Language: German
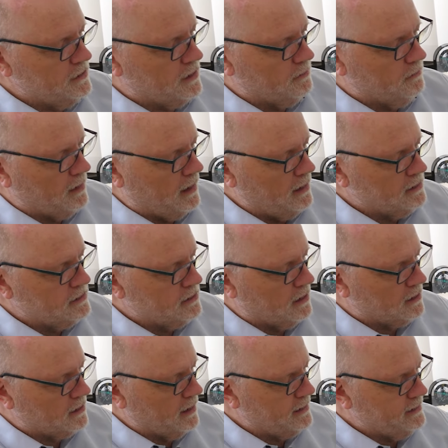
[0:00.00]
ihrem
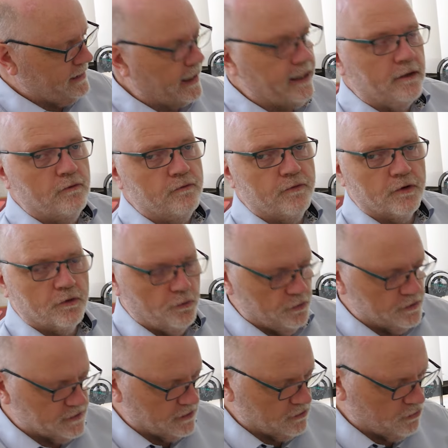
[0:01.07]
Alltag entdecken und
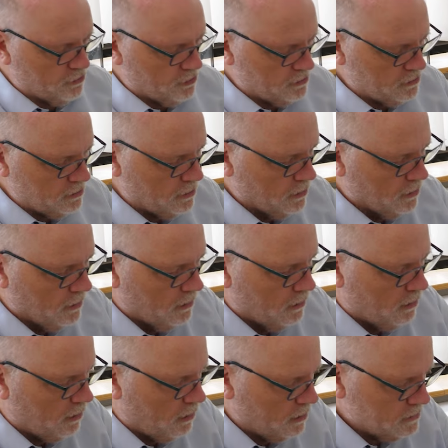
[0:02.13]
vergrößern können.
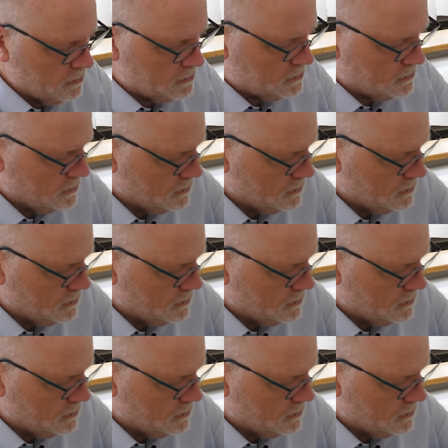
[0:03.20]
Und